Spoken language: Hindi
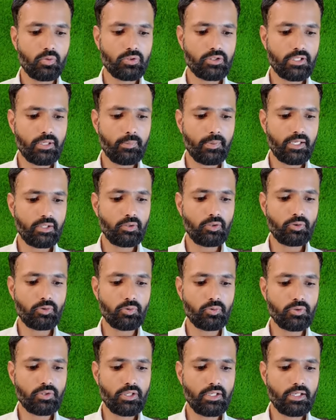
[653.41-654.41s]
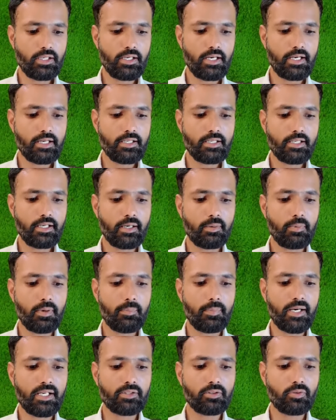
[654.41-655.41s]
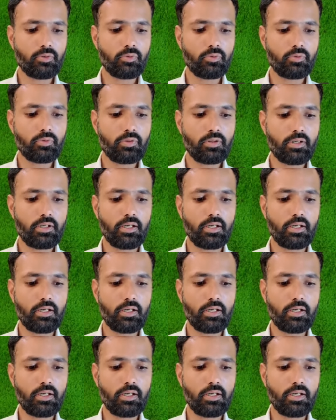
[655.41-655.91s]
उसके बाद दूसरे खिलाड़ी की अगर मैं बात करूँ